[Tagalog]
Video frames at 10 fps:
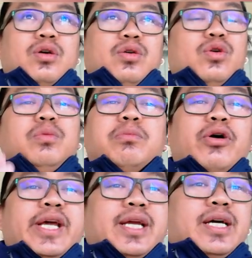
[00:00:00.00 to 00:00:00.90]
good
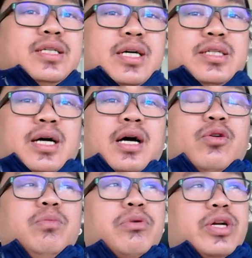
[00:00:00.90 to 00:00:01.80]
morning guys at saka
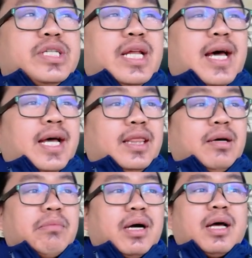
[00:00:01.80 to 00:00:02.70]
good morning sa lahat
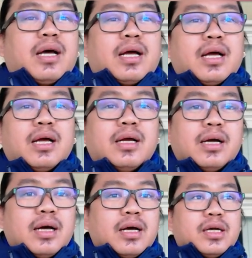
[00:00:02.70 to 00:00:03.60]
ng mga
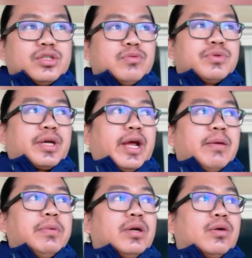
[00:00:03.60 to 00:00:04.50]
uh,
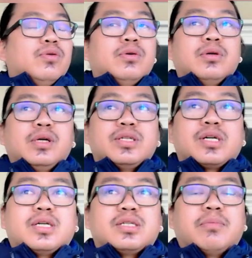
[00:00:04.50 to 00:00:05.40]
subscriber ko at
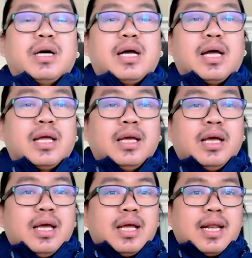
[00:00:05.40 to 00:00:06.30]
saka sa mga
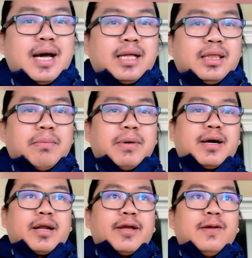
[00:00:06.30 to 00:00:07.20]
lahat ng
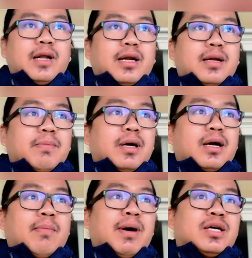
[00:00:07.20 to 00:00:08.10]
mga regular ng mga
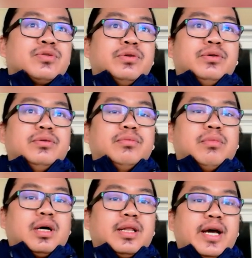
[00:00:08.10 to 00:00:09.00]
kabaso no
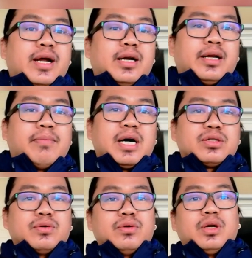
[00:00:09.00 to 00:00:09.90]
mga diehard
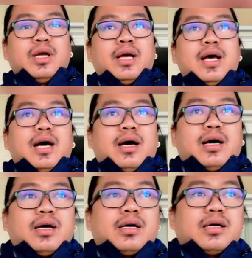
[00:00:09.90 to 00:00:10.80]
kabaso
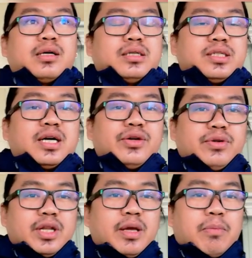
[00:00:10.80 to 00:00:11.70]
uh, sa ngayon
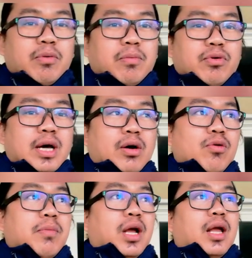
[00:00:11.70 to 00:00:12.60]
hindi po muna
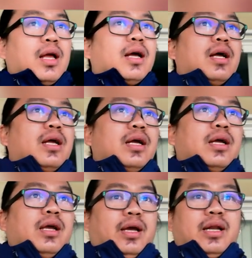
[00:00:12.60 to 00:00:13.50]
ako mag
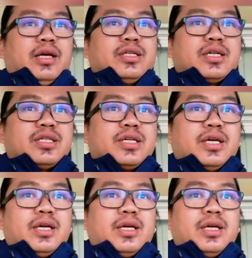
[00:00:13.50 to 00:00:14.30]
ALS kasi